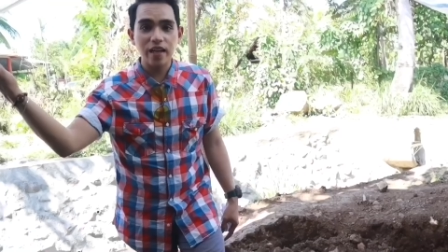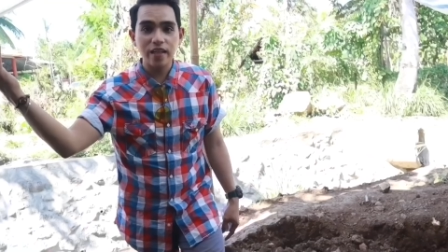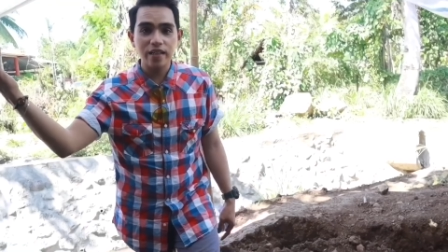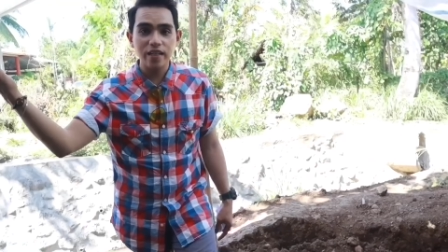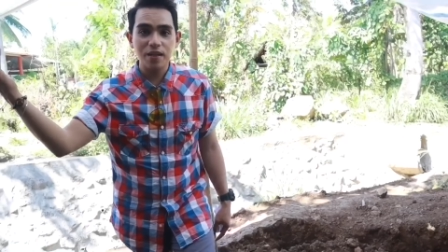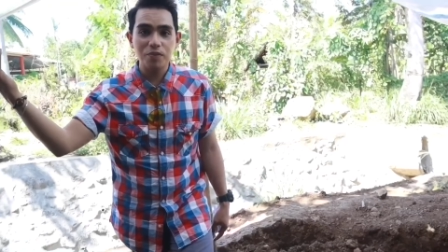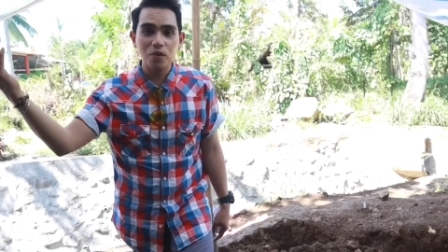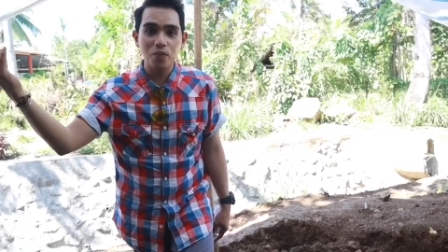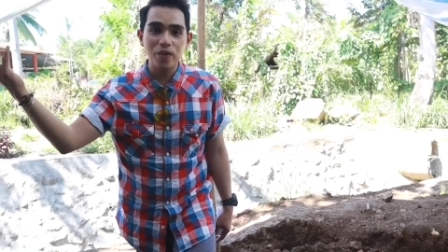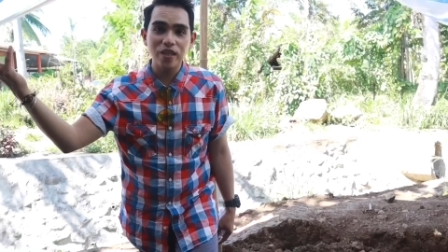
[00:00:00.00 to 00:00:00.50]

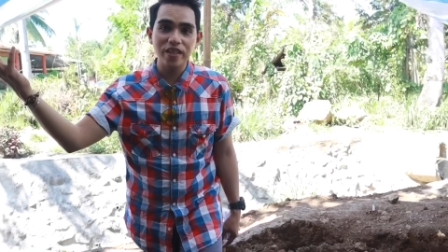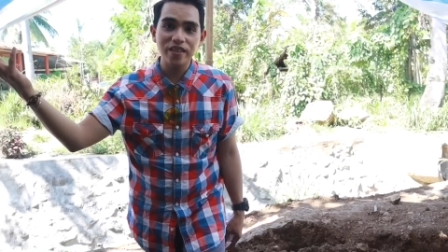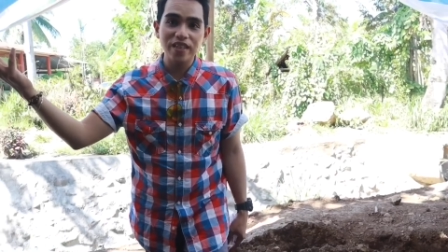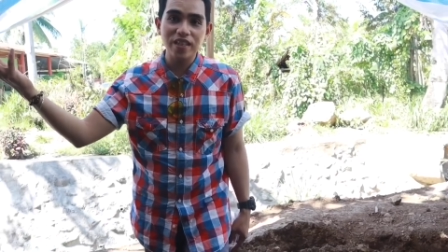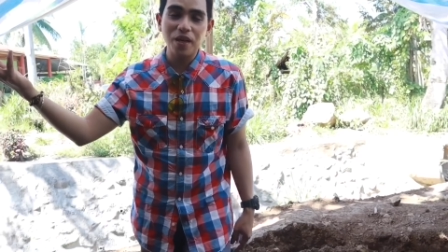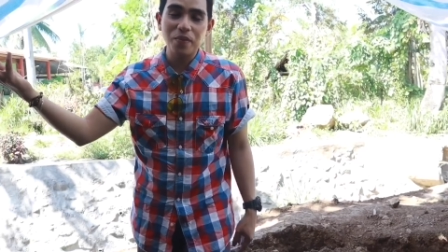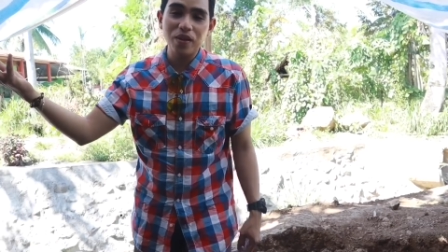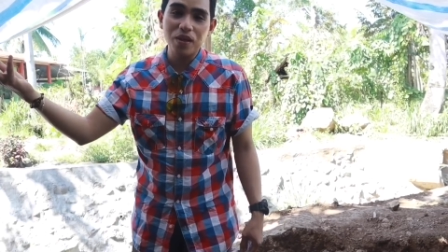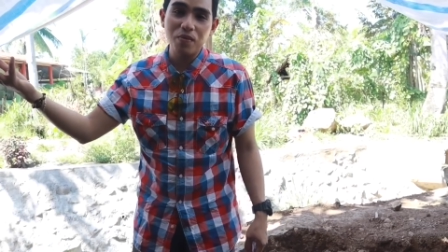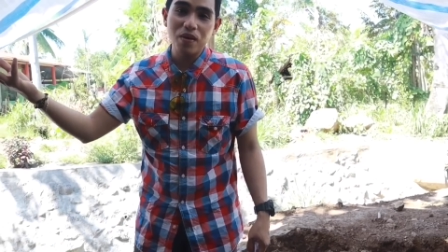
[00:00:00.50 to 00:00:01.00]
Kanina, bumili din
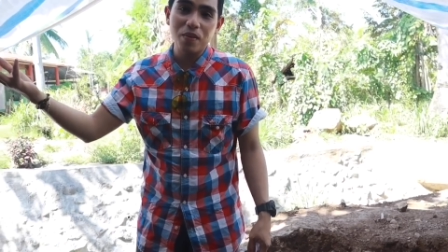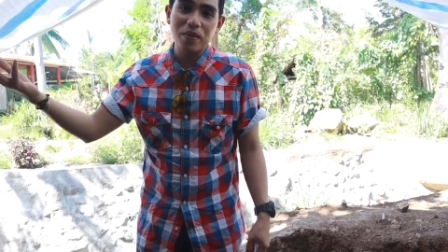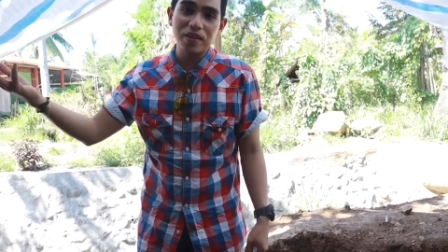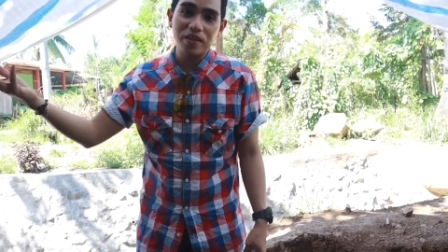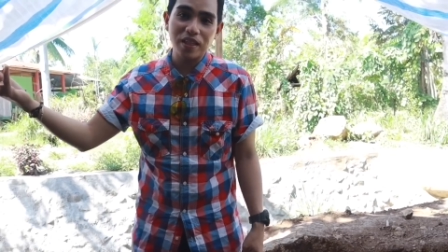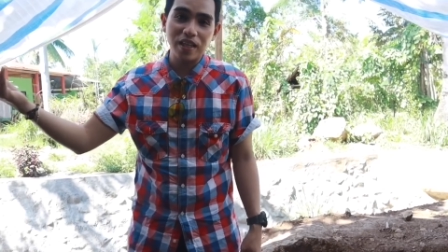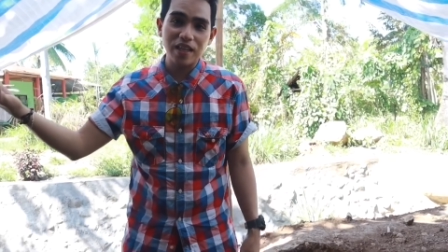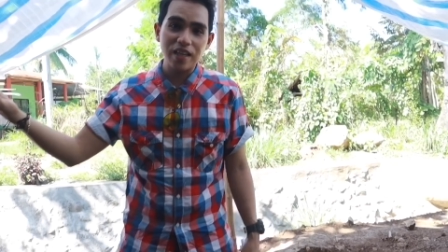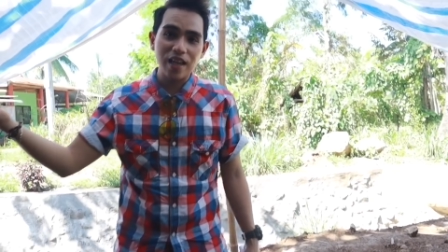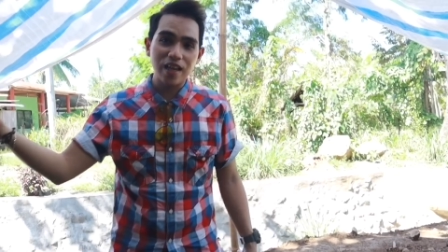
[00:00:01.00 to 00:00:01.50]
kami ng mga
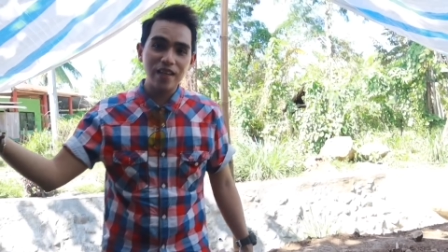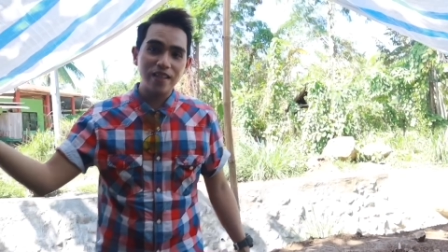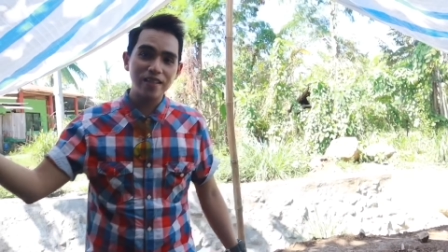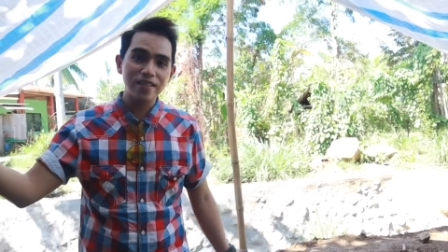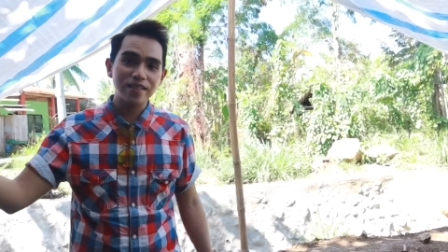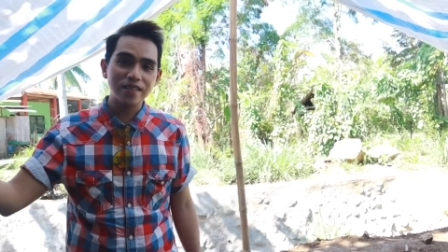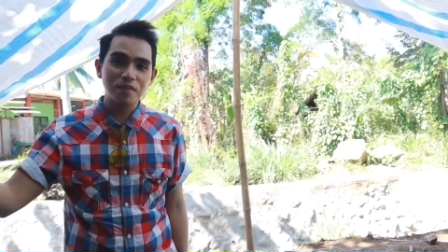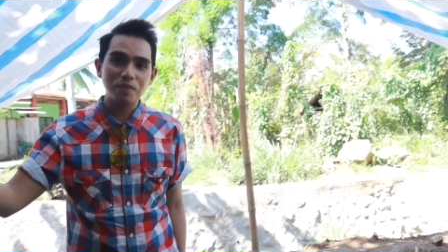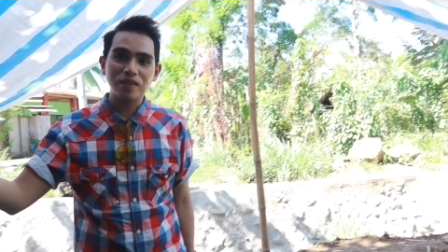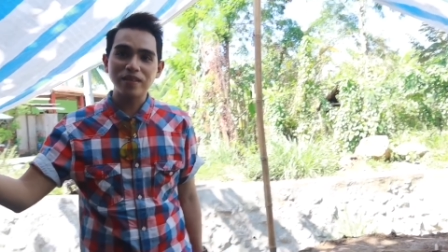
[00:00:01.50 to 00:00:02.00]

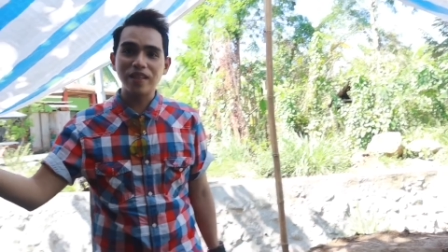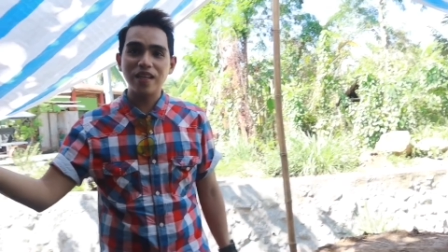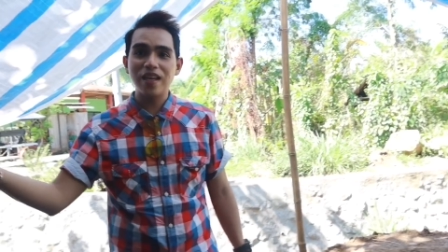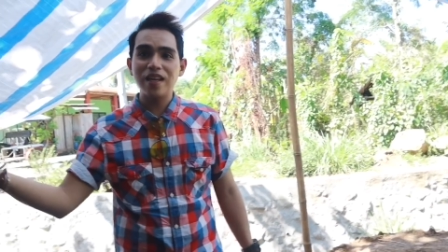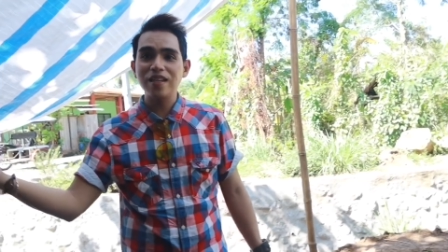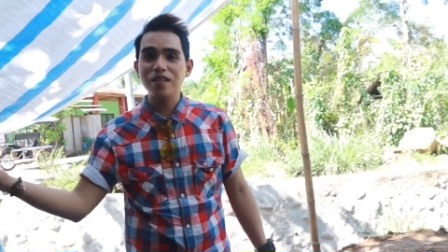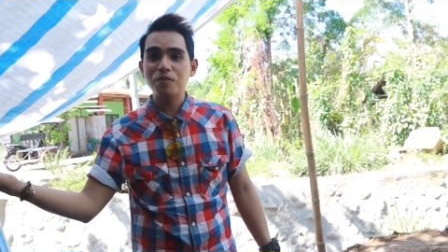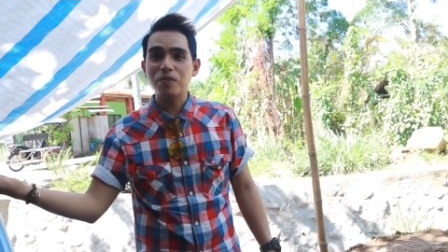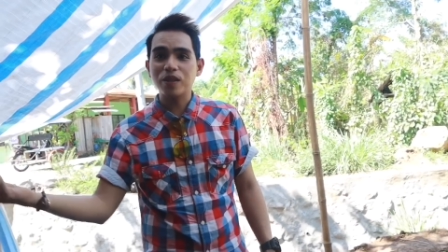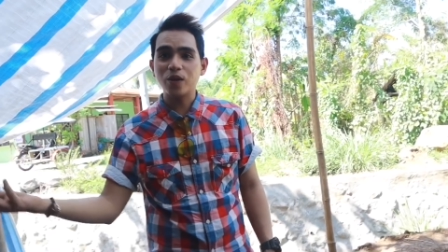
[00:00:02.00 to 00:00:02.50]
materials.
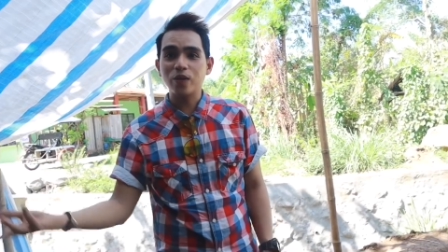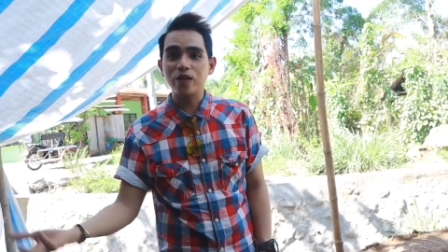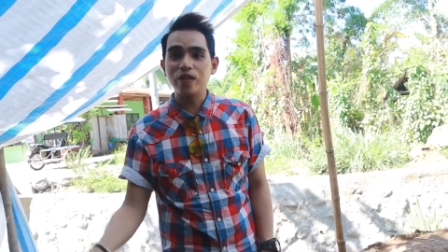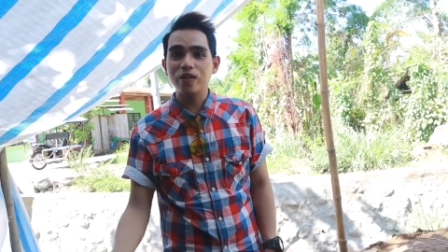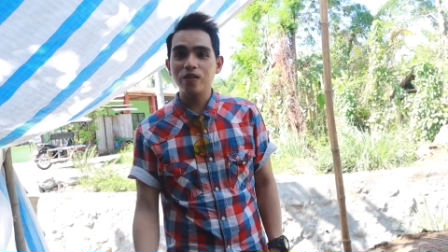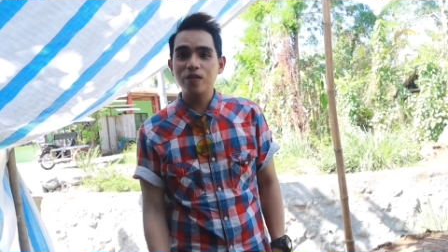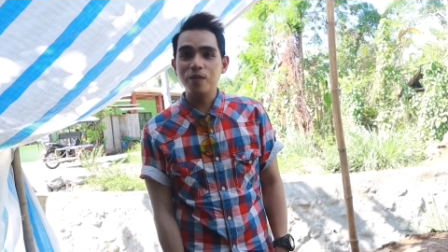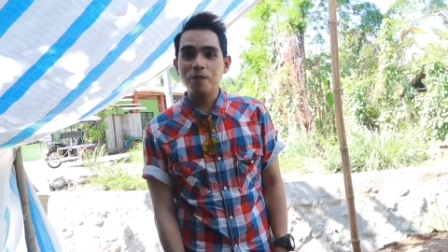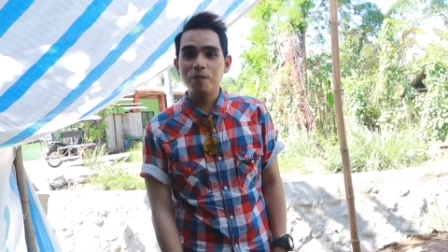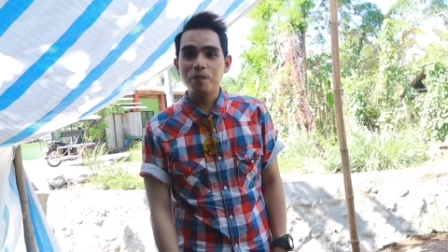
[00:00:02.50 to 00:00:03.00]
Materials ba ito,
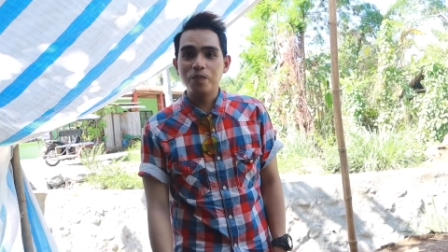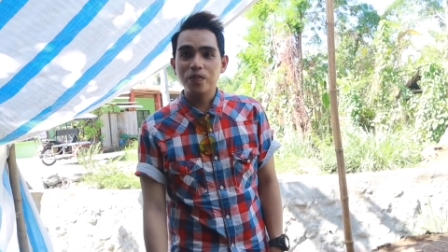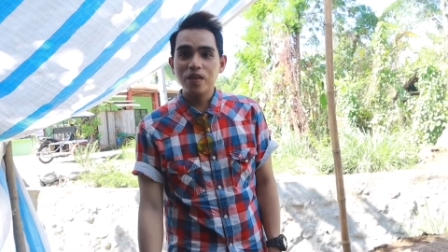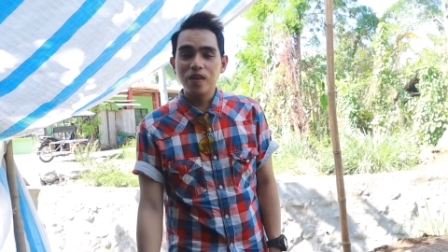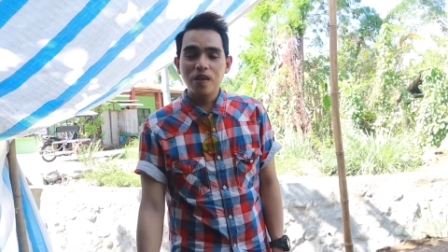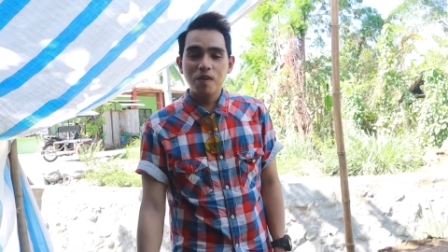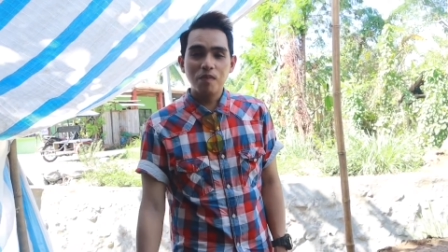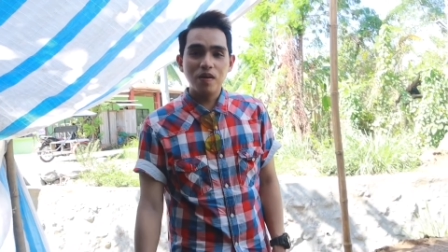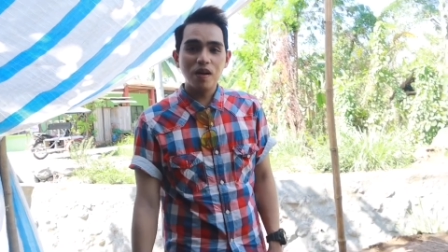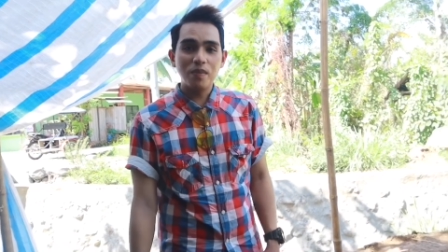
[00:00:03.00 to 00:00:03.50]
no?
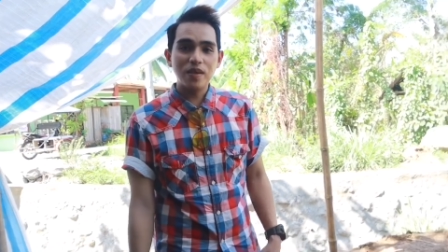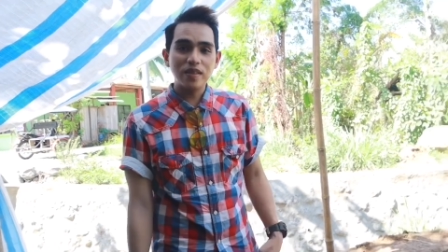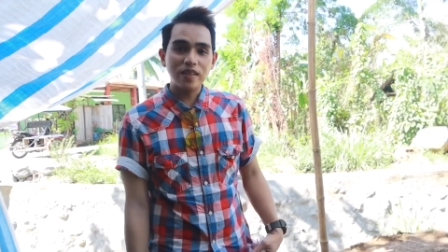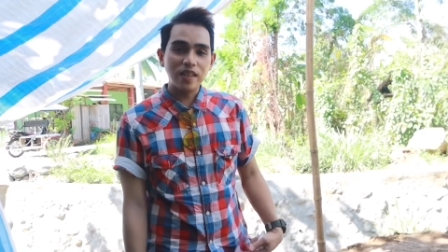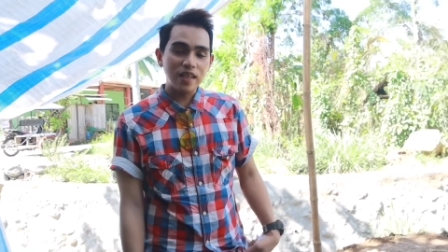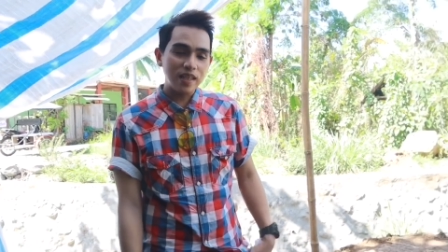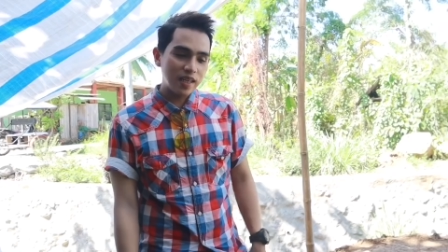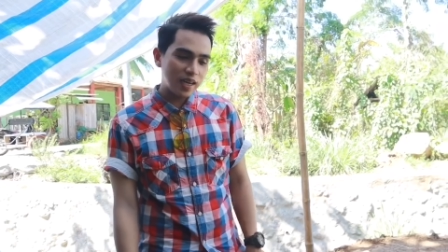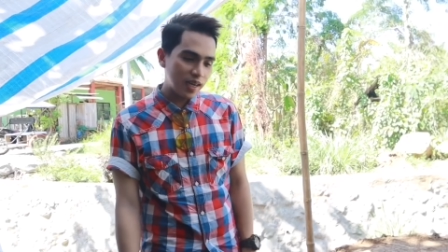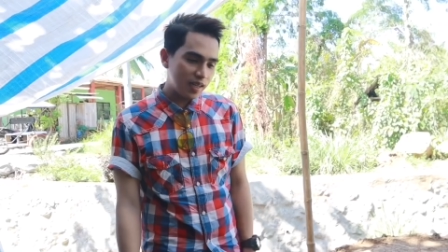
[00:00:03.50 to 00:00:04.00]
Mga
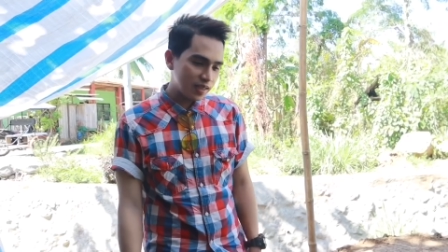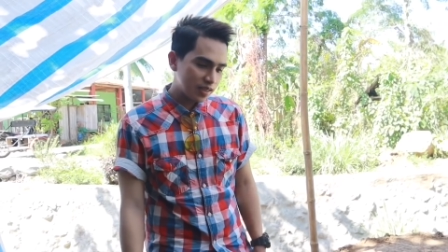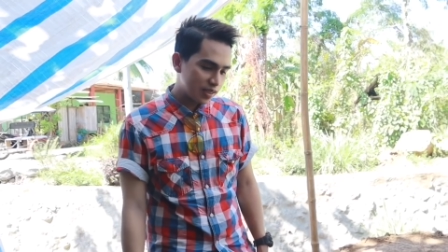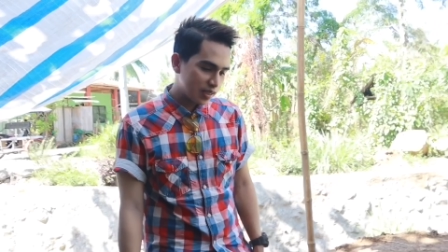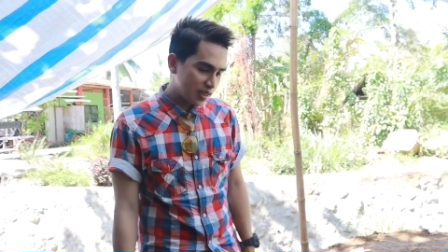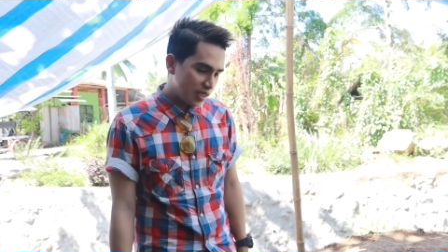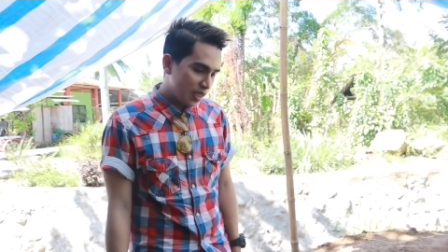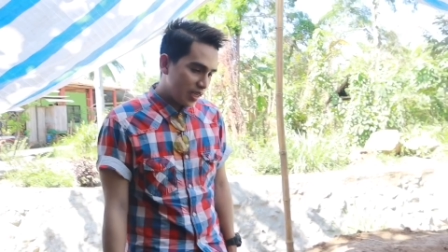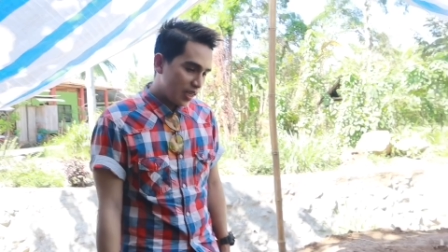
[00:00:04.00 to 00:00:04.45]
materials.